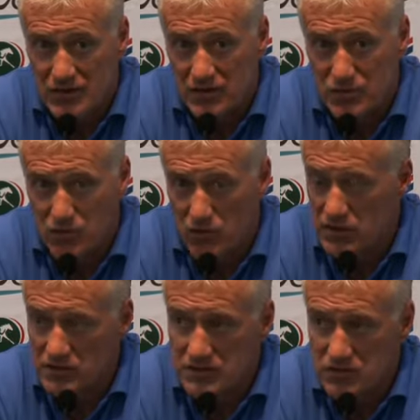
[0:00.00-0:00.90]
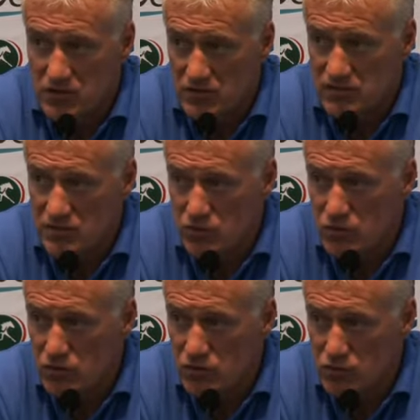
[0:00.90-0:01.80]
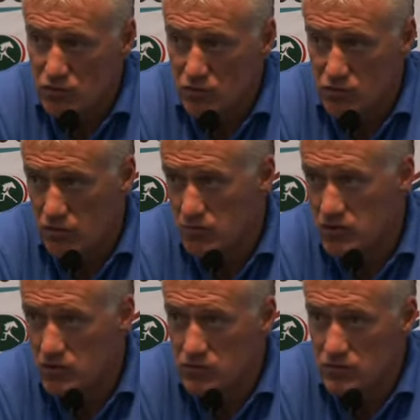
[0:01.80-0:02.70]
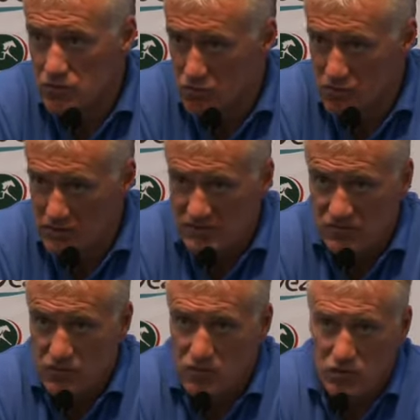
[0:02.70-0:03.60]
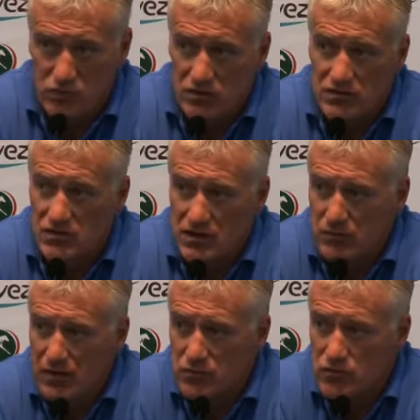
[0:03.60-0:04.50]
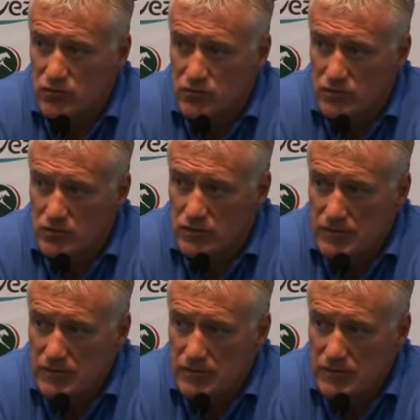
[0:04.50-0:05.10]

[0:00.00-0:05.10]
talent fera la différence à un moment ou à un autre, mais euh, collectivement, on doit être capable de,